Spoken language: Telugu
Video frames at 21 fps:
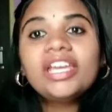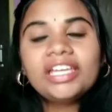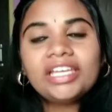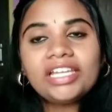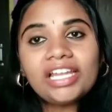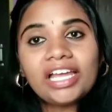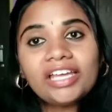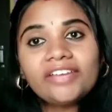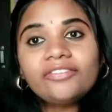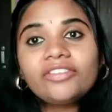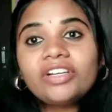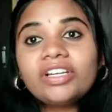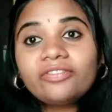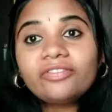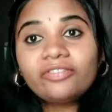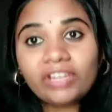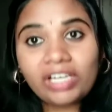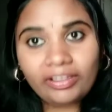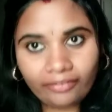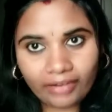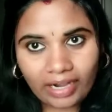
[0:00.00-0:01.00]
ఇలా ఇవ్వడం
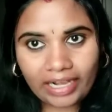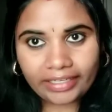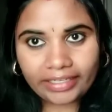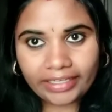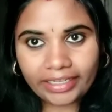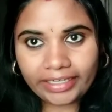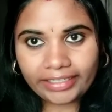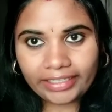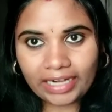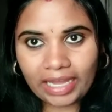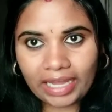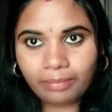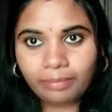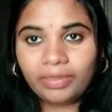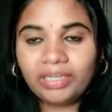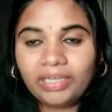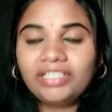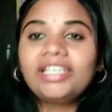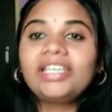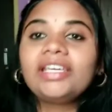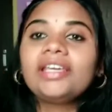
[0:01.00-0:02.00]
వల్ల వాళ్ళకేంటి లాభం
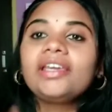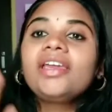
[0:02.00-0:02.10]
అంటే